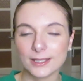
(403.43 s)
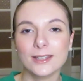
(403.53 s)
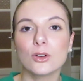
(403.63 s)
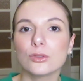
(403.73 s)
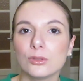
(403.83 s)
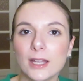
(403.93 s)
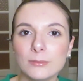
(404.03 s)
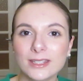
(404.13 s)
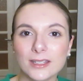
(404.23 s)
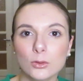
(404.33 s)
très grande
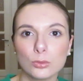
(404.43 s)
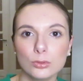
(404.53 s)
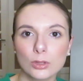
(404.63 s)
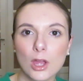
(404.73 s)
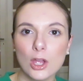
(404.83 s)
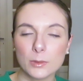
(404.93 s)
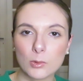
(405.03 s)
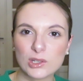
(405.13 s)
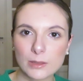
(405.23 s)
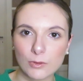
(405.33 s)
dame, très russe. Je sais pas
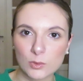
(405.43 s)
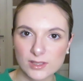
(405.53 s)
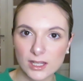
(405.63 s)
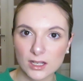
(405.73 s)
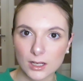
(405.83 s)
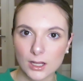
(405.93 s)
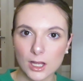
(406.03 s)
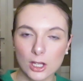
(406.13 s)
pourquoi ça me fait penser à